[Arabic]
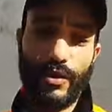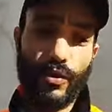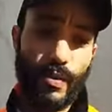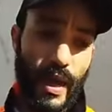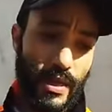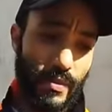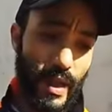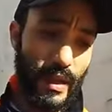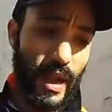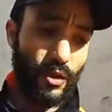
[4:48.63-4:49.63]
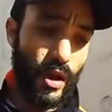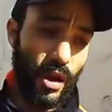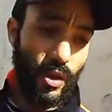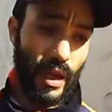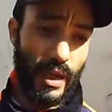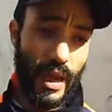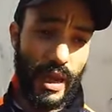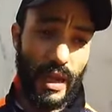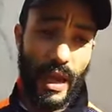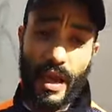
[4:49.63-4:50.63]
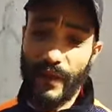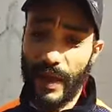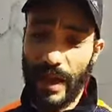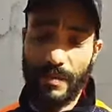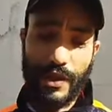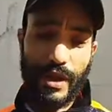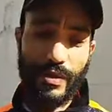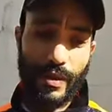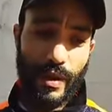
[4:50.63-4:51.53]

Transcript: ومراتي مرضات والاخر كذلك فين غنمشي يعني ما